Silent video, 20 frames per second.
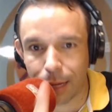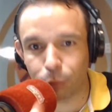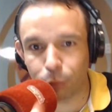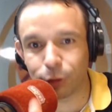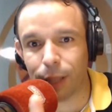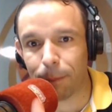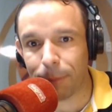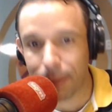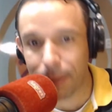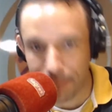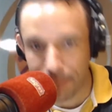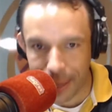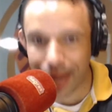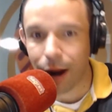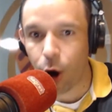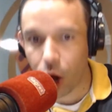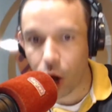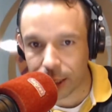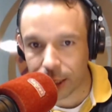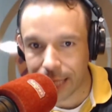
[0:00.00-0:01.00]
é, estamos na
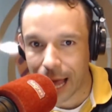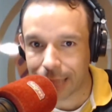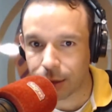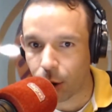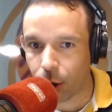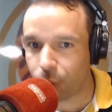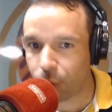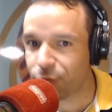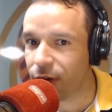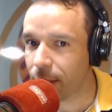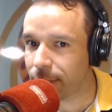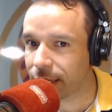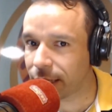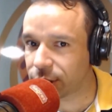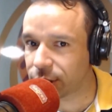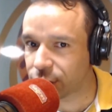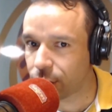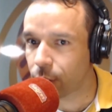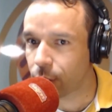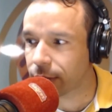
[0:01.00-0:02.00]
primeira rodada.
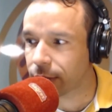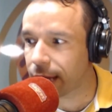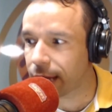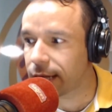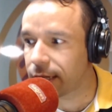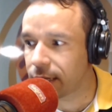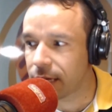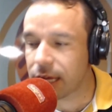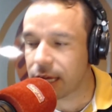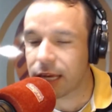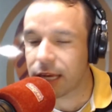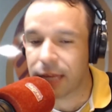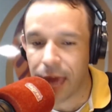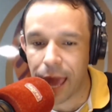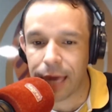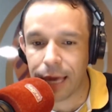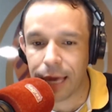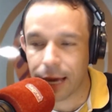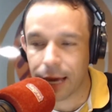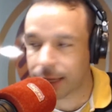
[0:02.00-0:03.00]
Obviamente não tem
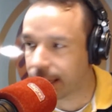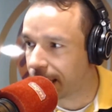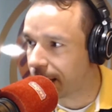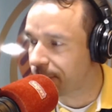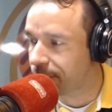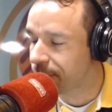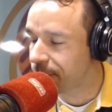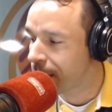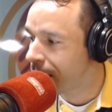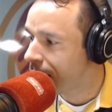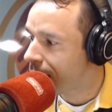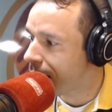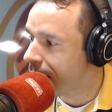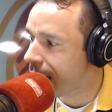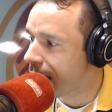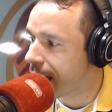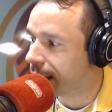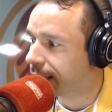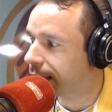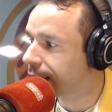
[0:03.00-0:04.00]
ninguém aqui
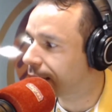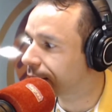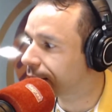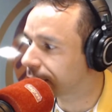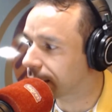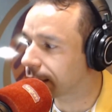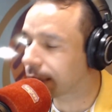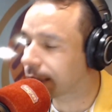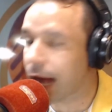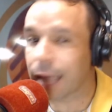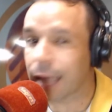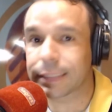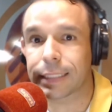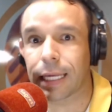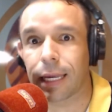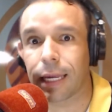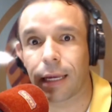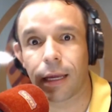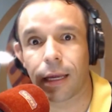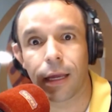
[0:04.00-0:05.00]
é, que, que tá
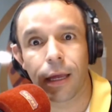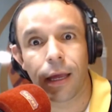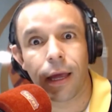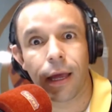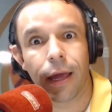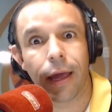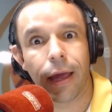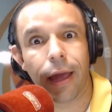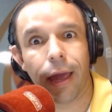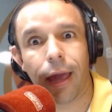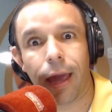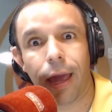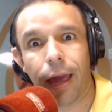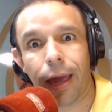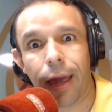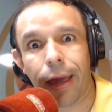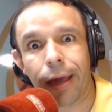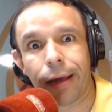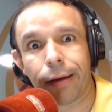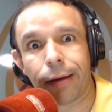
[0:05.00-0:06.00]
assim.
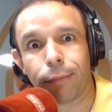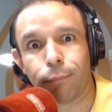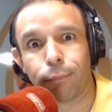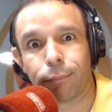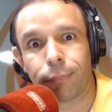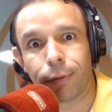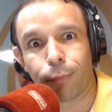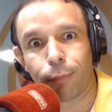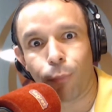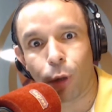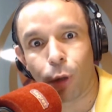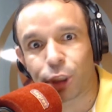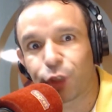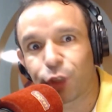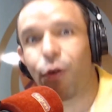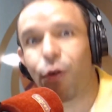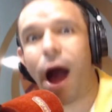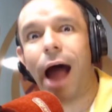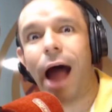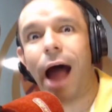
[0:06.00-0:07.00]
É,
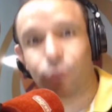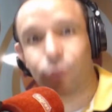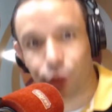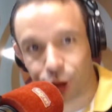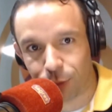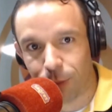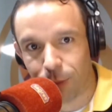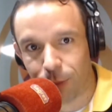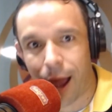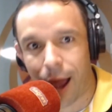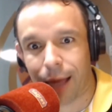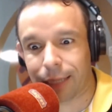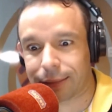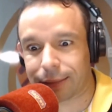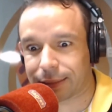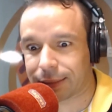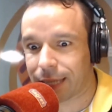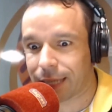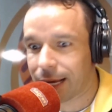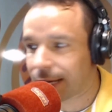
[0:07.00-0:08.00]
motivado
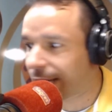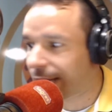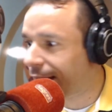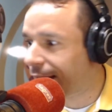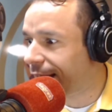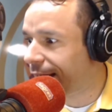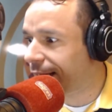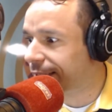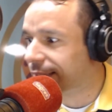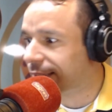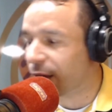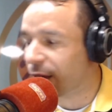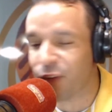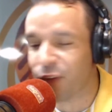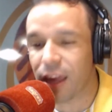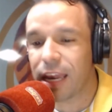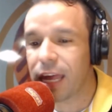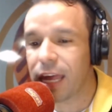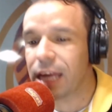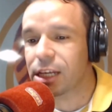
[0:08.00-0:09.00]
demais, que
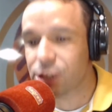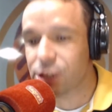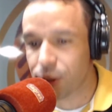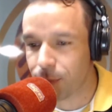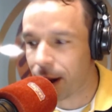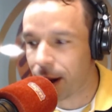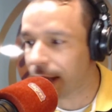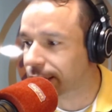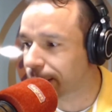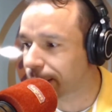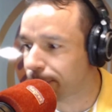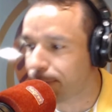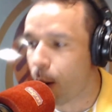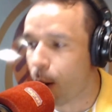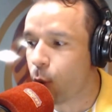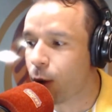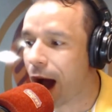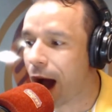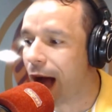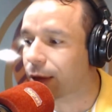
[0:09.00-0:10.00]
está feliz demais,
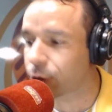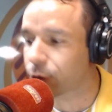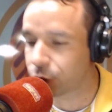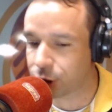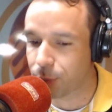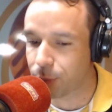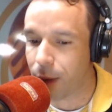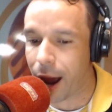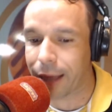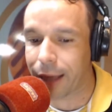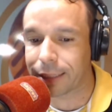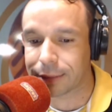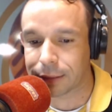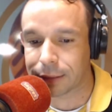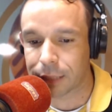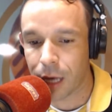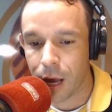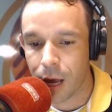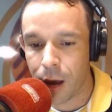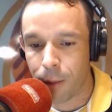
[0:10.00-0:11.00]
empolgado
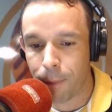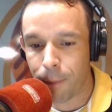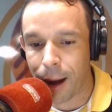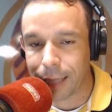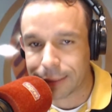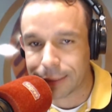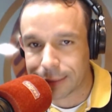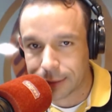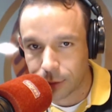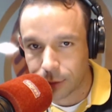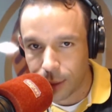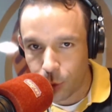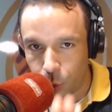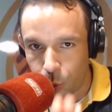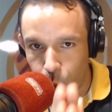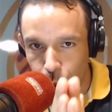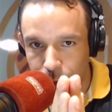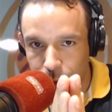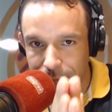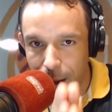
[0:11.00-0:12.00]
demais. Mas
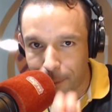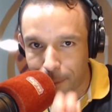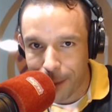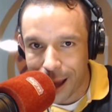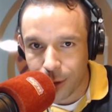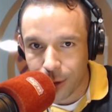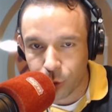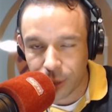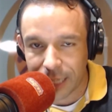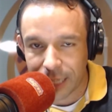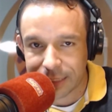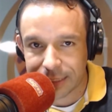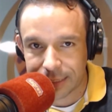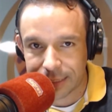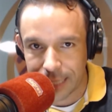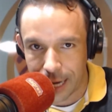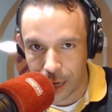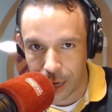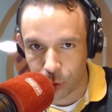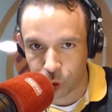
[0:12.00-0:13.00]
o trabalho
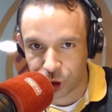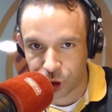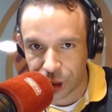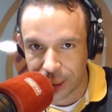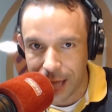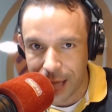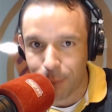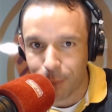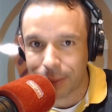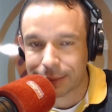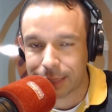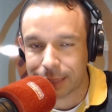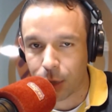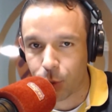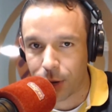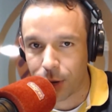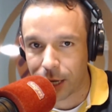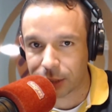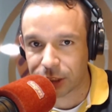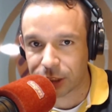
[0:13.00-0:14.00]
desse ano te dá uma
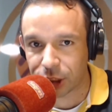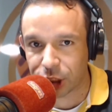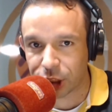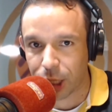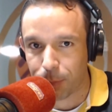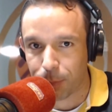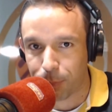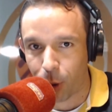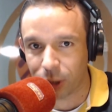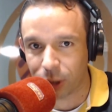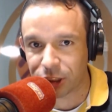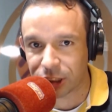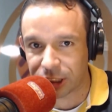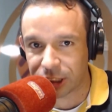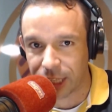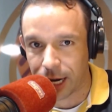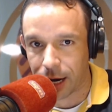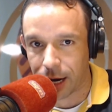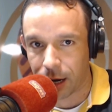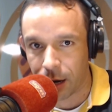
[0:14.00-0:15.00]
segurança de que
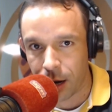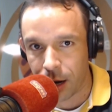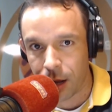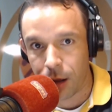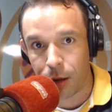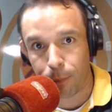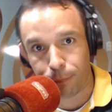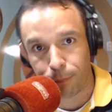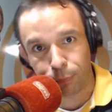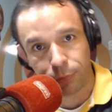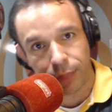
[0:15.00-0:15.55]
pode ser